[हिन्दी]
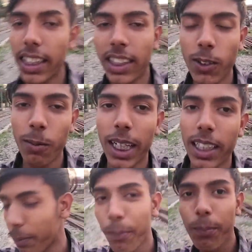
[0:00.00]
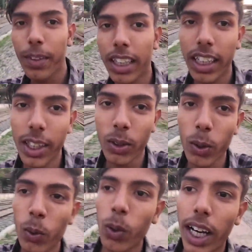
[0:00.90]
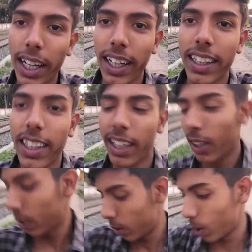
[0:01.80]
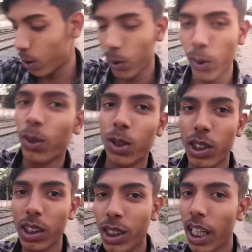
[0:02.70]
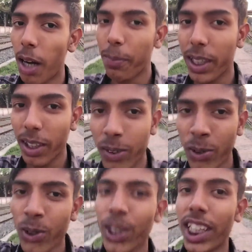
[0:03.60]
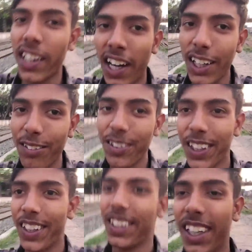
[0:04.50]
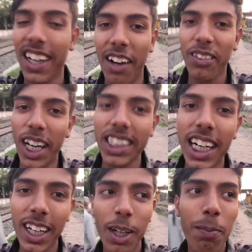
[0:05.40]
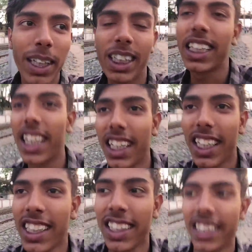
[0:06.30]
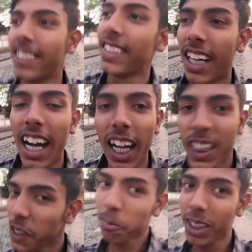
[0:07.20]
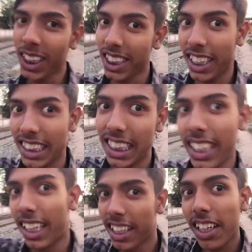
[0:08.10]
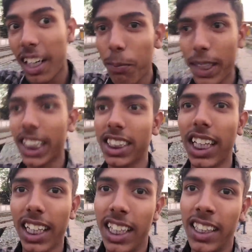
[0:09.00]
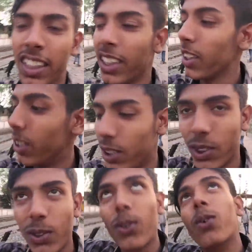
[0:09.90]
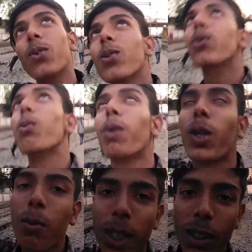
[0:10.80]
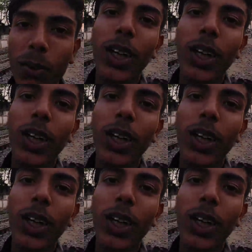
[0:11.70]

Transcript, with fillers: कई दिनों बाद हम गेंद को उड़ा रहे थे और जो यहाँ पर दर्द हुई है ना हाथ में अब घर जाकर ही पता चलेगा आज नहीं पता चलेगा ये दर्द कल पता चलेगा जो ऊपर ऊपर तक